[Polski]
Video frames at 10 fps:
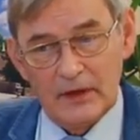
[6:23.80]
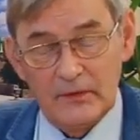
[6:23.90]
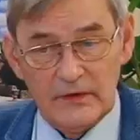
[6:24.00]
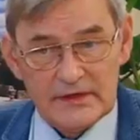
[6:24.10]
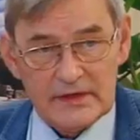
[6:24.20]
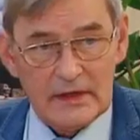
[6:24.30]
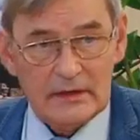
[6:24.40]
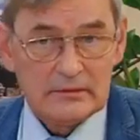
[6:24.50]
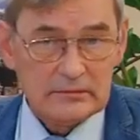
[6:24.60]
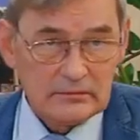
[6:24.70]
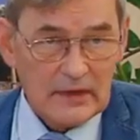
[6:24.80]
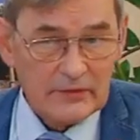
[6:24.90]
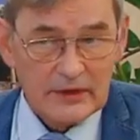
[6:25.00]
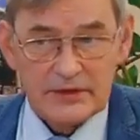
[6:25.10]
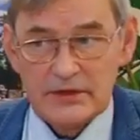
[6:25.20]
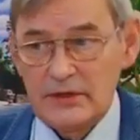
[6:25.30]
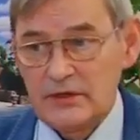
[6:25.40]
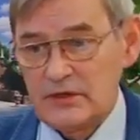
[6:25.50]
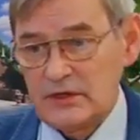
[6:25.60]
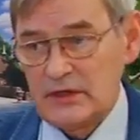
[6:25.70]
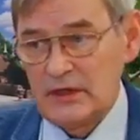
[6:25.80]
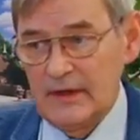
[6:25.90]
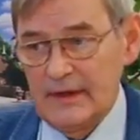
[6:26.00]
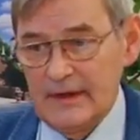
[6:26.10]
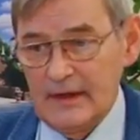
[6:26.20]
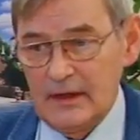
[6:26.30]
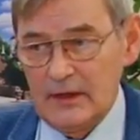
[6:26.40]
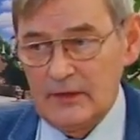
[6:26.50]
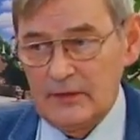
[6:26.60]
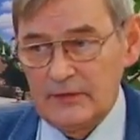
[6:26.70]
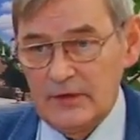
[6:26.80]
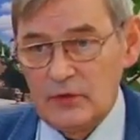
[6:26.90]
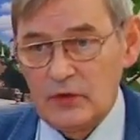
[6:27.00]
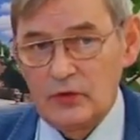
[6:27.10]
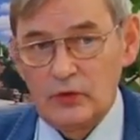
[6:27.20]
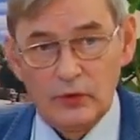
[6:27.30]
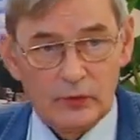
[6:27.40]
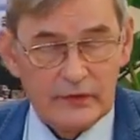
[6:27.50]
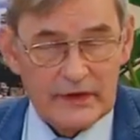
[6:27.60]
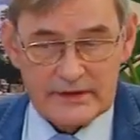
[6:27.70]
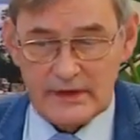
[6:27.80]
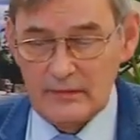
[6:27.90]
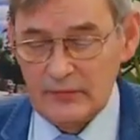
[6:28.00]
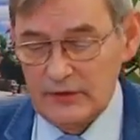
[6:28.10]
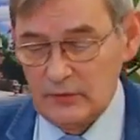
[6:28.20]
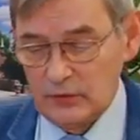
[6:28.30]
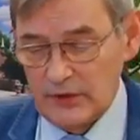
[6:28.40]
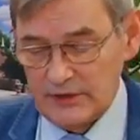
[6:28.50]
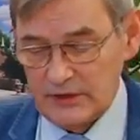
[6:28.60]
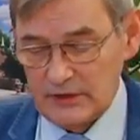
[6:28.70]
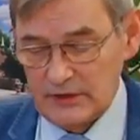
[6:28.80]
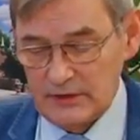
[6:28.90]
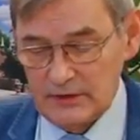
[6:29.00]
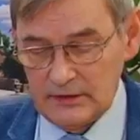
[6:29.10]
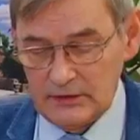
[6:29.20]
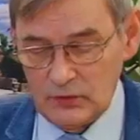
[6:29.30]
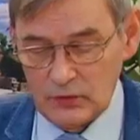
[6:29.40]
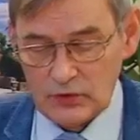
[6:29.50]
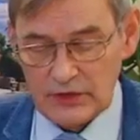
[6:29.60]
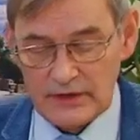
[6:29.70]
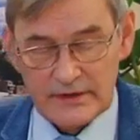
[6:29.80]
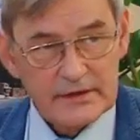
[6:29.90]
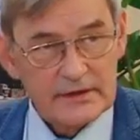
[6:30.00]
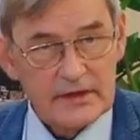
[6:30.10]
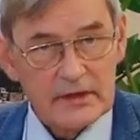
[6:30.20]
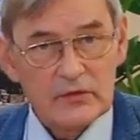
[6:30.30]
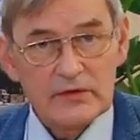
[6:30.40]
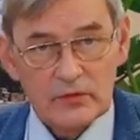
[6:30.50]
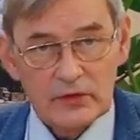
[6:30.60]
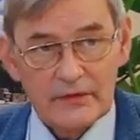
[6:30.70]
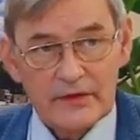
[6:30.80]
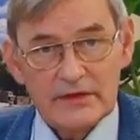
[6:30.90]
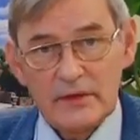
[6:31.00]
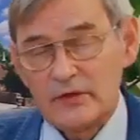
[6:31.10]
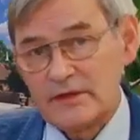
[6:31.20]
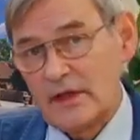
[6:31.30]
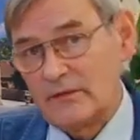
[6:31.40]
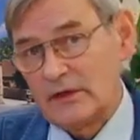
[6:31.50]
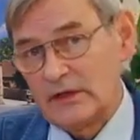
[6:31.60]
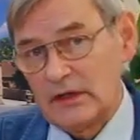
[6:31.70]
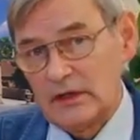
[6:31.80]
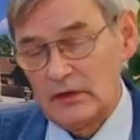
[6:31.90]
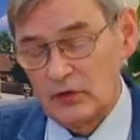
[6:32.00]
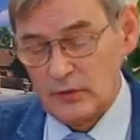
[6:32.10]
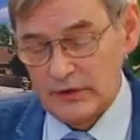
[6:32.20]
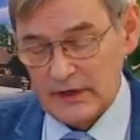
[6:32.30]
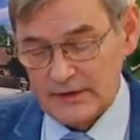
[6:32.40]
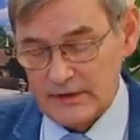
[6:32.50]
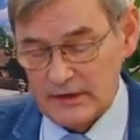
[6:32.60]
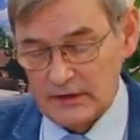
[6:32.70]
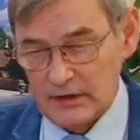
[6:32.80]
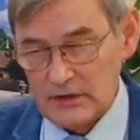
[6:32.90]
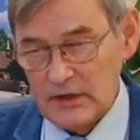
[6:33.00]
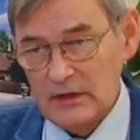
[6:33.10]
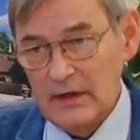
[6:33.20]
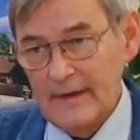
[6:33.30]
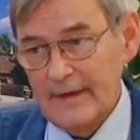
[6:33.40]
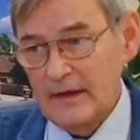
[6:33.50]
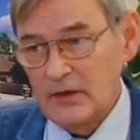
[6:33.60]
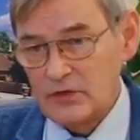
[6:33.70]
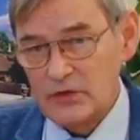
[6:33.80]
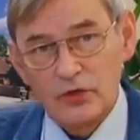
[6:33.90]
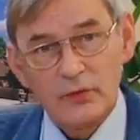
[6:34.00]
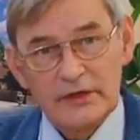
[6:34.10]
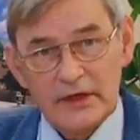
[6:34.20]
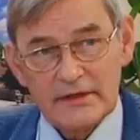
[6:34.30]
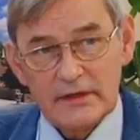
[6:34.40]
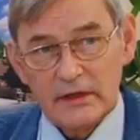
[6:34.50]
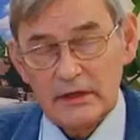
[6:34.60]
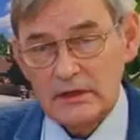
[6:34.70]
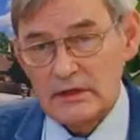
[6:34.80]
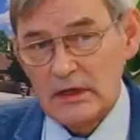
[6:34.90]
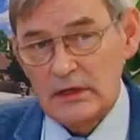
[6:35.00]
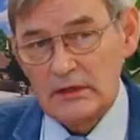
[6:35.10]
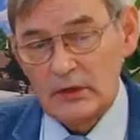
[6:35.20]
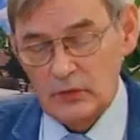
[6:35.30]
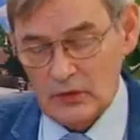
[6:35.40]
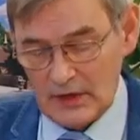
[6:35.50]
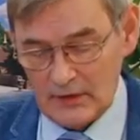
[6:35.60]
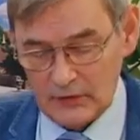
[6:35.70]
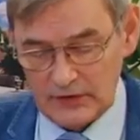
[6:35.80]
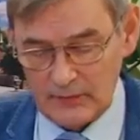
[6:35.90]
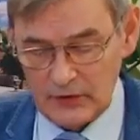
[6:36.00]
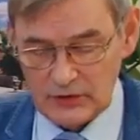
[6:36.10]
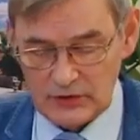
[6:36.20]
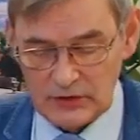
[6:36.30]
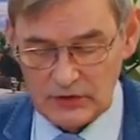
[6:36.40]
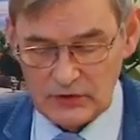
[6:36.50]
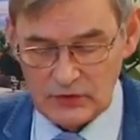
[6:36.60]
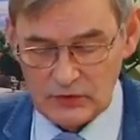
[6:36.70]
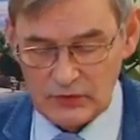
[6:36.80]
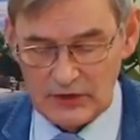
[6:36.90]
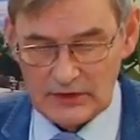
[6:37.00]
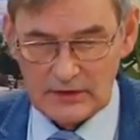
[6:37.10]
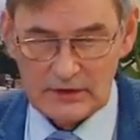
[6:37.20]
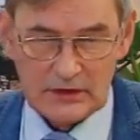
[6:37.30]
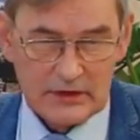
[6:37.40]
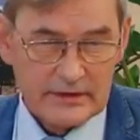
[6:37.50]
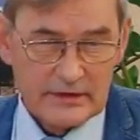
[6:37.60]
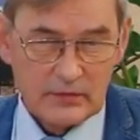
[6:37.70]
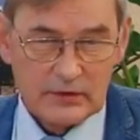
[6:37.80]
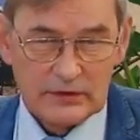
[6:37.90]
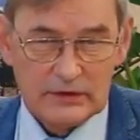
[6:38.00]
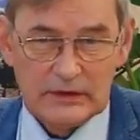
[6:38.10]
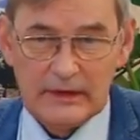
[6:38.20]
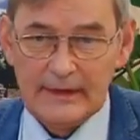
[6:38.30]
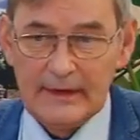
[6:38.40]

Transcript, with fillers: Kwisa. Mam nadzieję, że e, w tym roku lub w następnym uda się już ten system zbudować na podstawie tej dokumentacji technicznej. Koszt dokumentacji technicznej to była kwota 51 tysięcy złotych.